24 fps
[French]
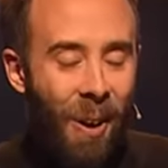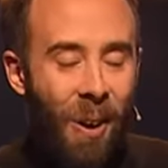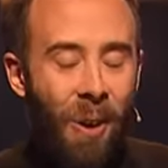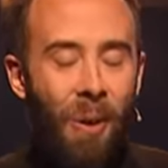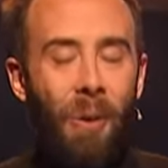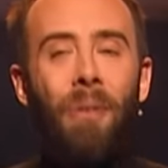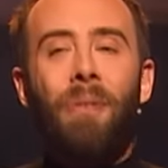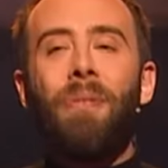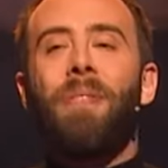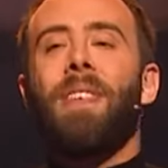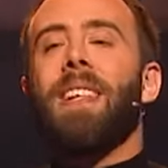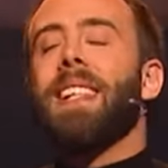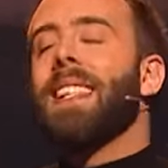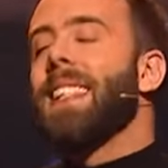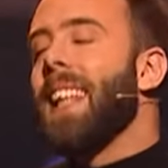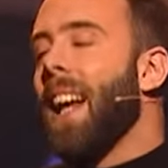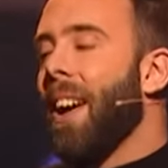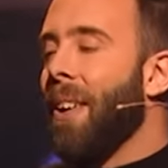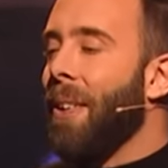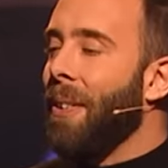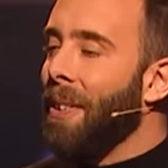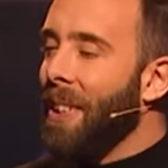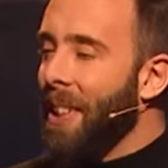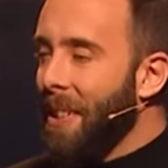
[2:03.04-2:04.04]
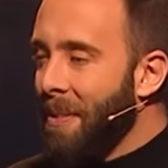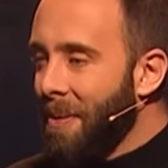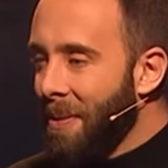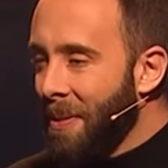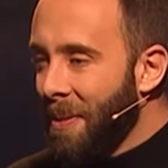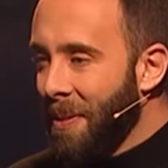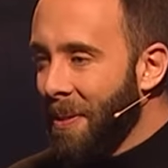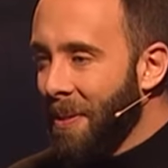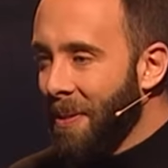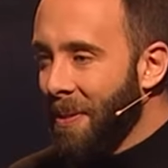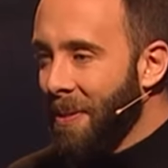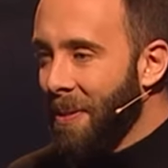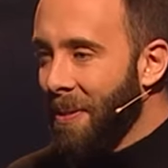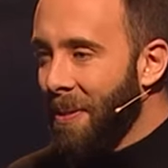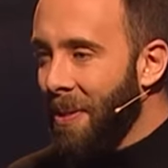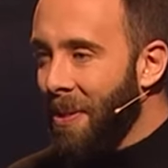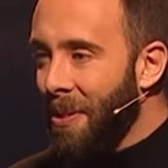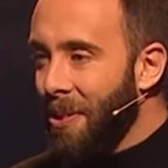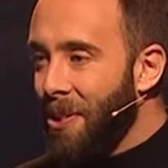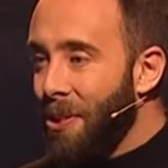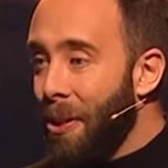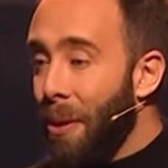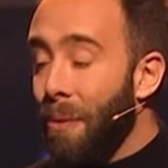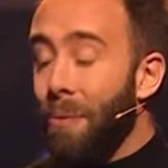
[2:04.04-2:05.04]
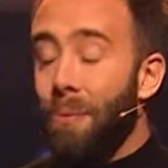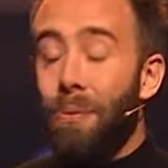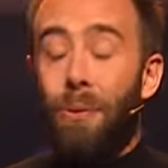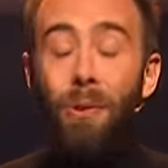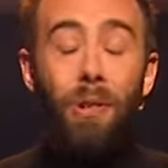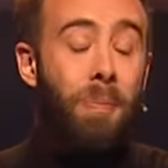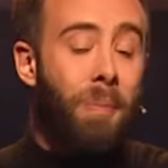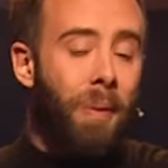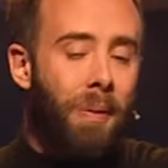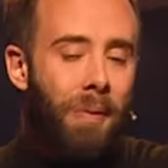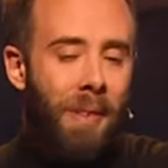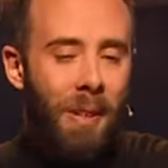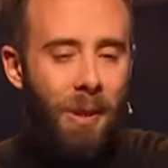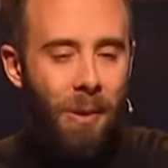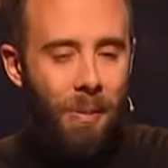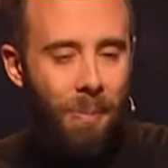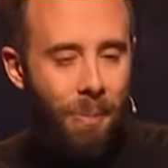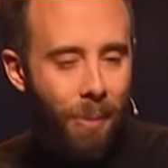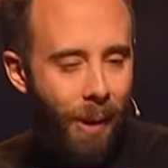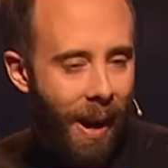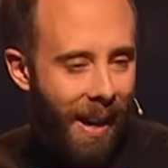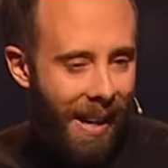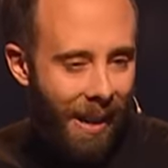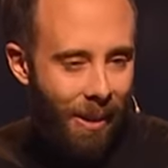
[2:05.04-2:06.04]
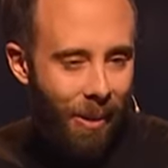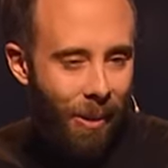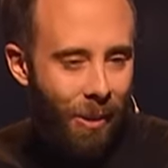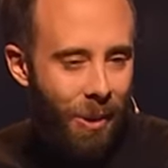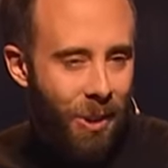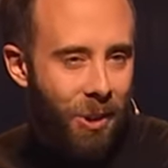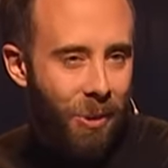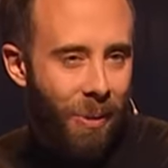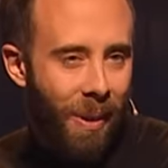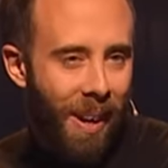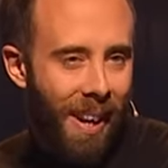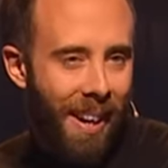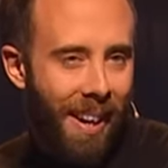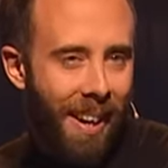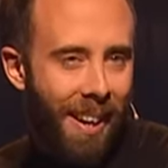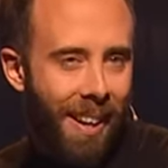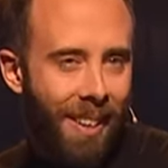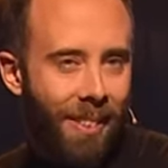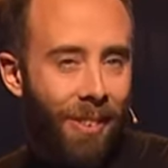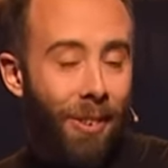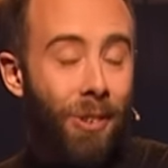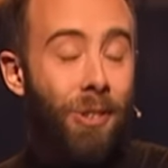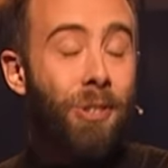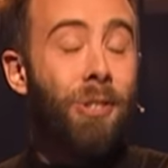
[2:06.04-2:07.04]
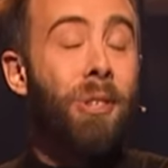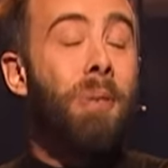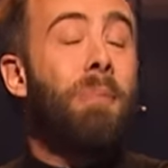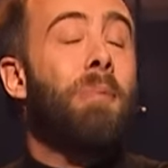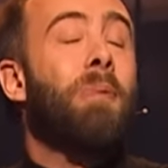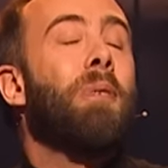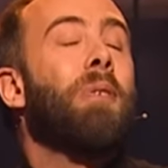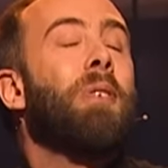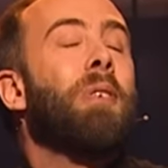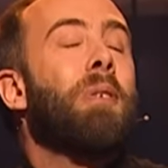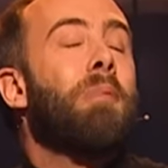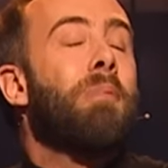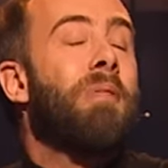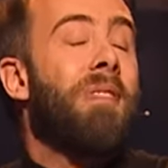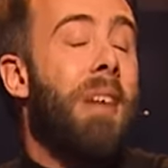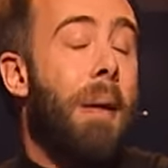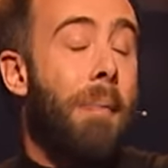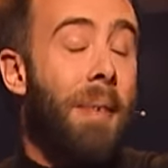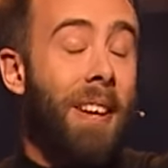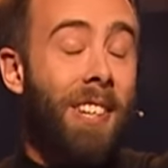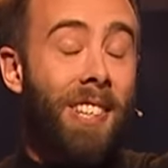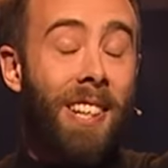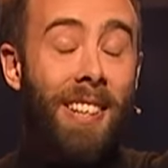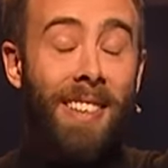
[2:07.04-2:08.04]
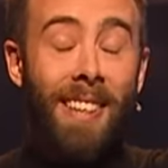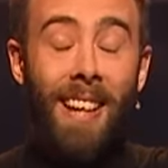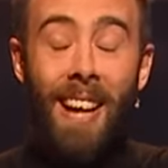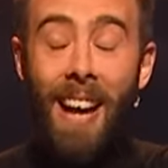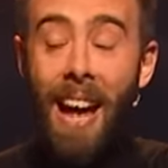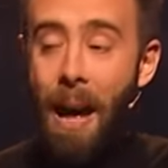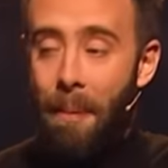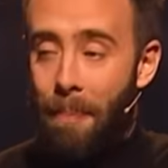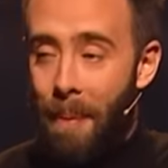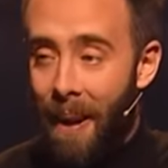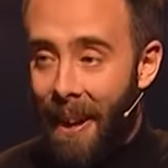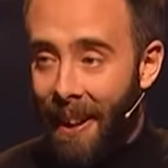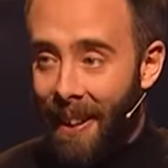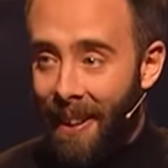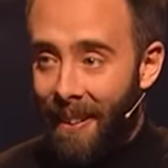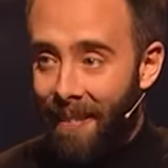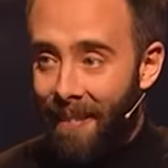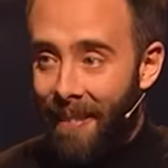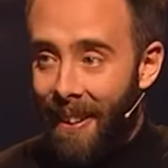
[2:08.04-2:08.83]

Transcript: On fixe un rendez-vous, j'enfourche mon vélo pour aller le rejoindre, je monte le boulevard argentin à Paris.